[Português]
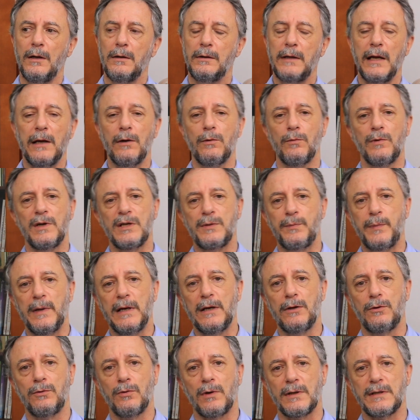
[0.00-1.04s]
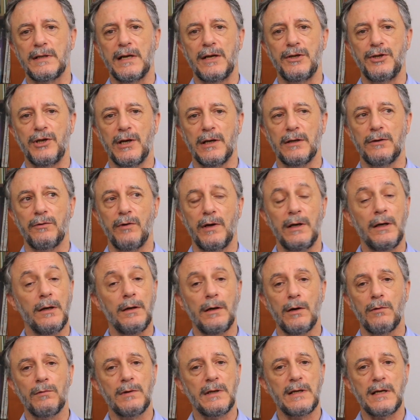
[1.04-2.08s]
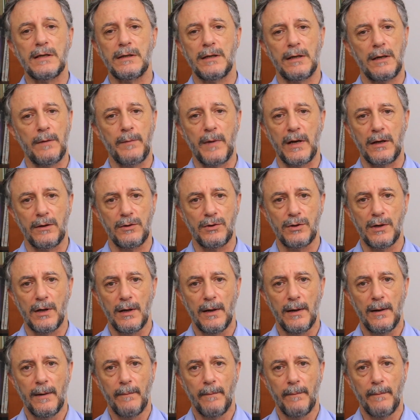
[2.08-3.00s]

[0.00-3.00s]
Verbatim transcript: tem um espírito assediando ele? Não necessariamente.